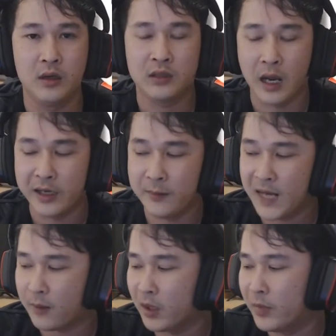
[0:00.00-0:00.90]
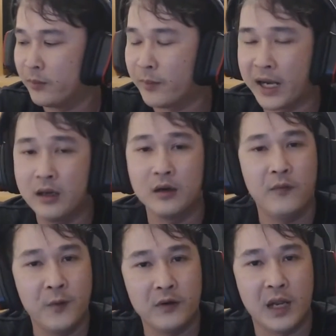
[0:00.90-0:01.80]
thời điểm nào mà mình mạnh hơn đối
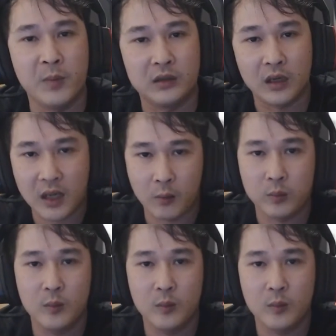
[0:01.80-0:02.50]
phương để mình tấn công